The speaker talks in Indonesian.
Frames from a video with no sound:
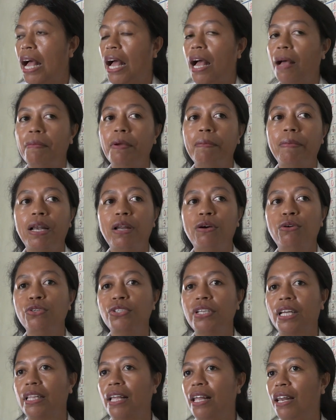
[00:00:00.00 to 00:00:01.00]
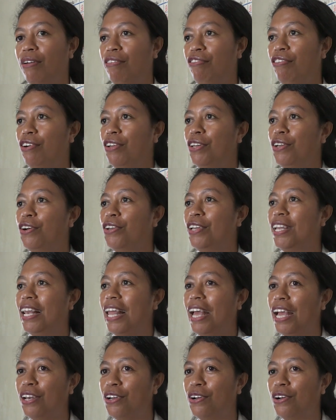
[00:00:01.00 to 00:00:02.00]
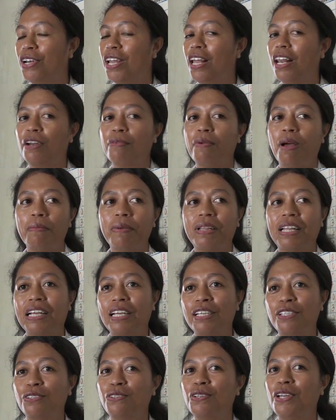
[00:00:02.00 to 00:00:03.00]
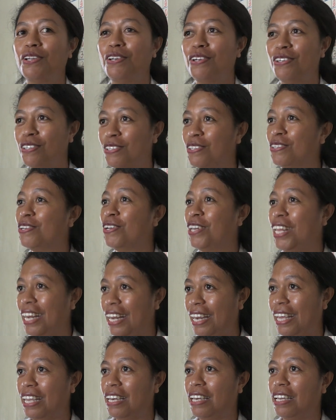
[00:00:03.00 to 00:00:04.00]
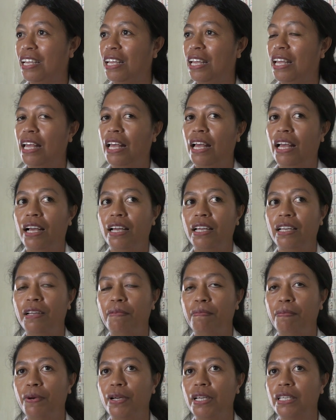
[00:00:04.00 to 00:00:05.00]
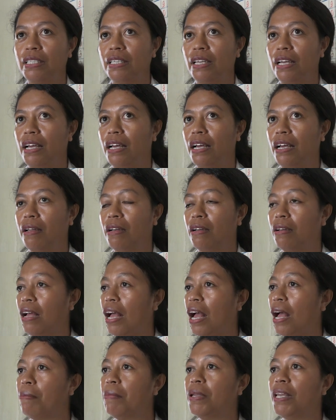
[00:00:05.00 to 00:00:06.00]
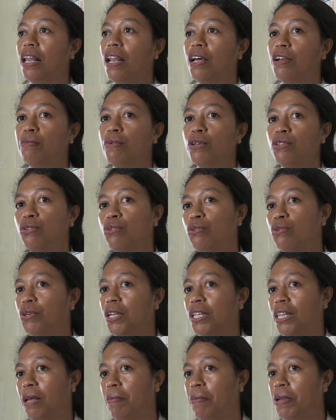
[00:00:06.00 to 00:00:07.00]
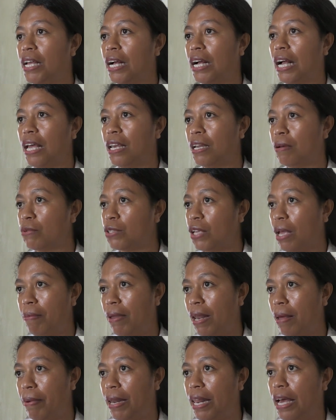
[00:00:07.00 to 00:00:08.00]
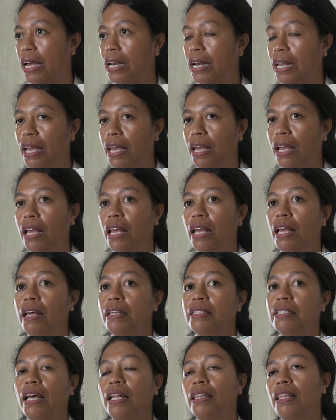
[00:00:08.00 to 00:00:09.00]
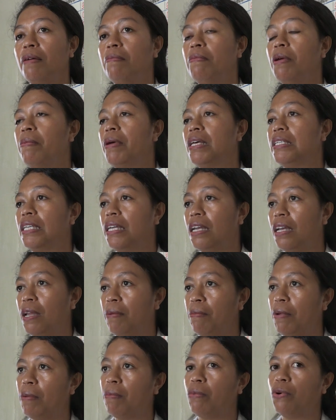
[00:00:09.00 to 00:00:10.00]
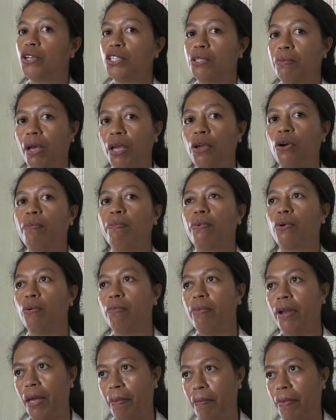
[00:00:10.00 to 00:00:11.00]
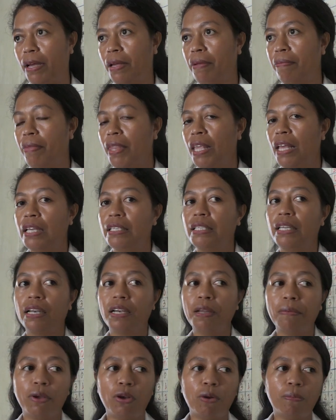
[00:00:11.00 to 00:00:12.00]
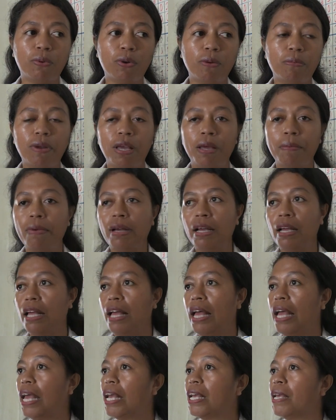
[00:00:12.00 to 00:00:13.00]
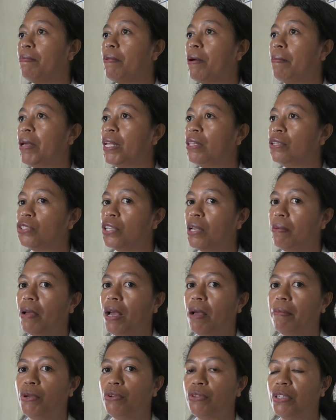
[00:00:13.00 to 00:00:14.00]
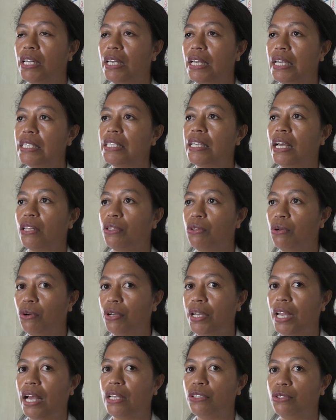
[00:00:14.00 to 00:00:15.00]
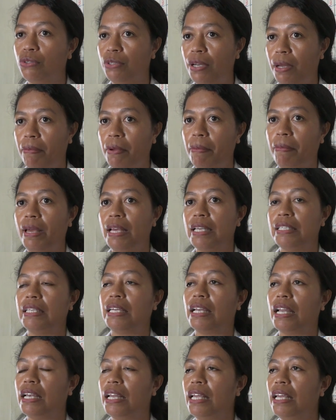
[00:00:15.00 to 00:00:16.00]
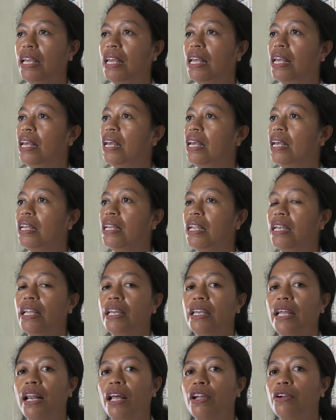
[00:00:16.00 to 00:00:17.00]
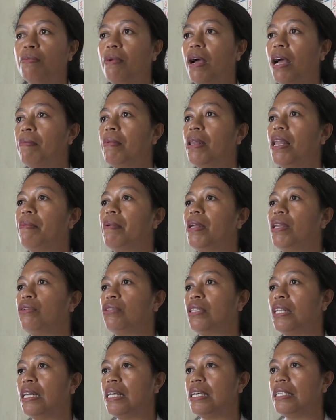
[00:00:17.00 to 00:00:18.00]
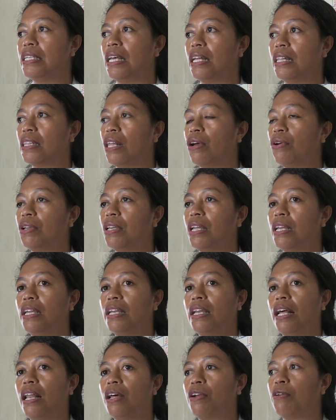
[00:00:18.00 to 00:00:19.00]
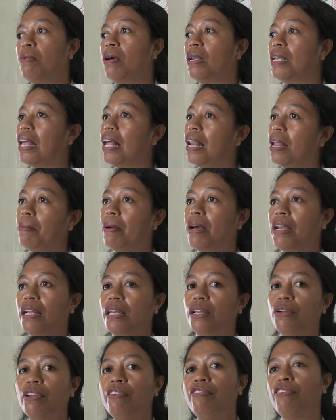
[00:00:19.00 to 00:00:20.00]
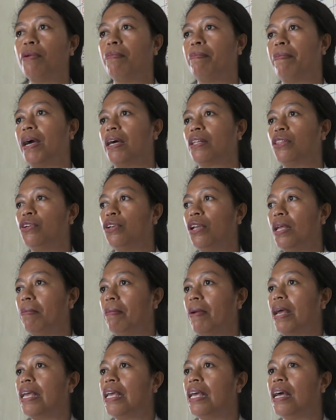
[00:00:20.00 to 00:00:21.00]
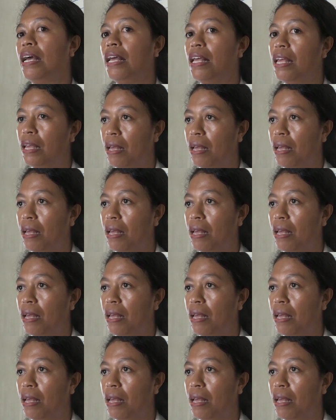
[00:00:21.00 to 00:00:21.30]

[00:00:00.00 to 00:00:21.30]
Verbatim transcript: Ami bele uza telefone o dileno, dalar rumah ami tengki sunu lilin E depois uh, ami dala rumah suku de ya kane mos ami labele hare. Satam bebe sira nebe moris mai ho problema. Sir nebe ho problema equipamentos nebe ami utiliza tu ho de ajuda bebe sira ne. Idane dala rumah ami labele utiliza entong idane dala rumah dala barak liune fo impacto ne baiha